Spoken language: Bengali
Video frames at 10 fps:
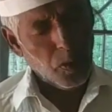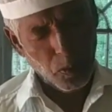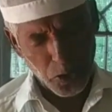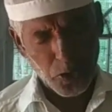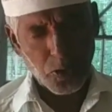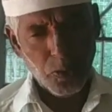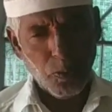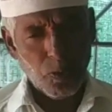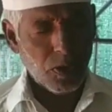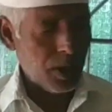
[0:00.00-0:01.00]
অবশ্যই
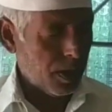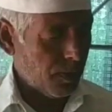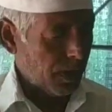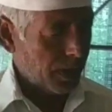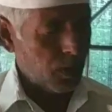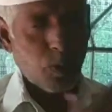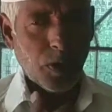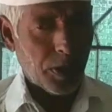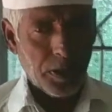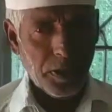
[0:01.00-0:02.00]
পূরণ আল্লাহ মালিক
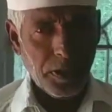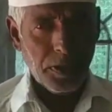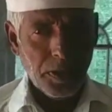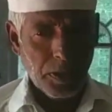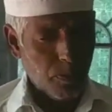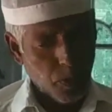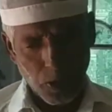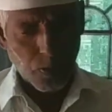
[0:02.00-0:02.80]
করে মনে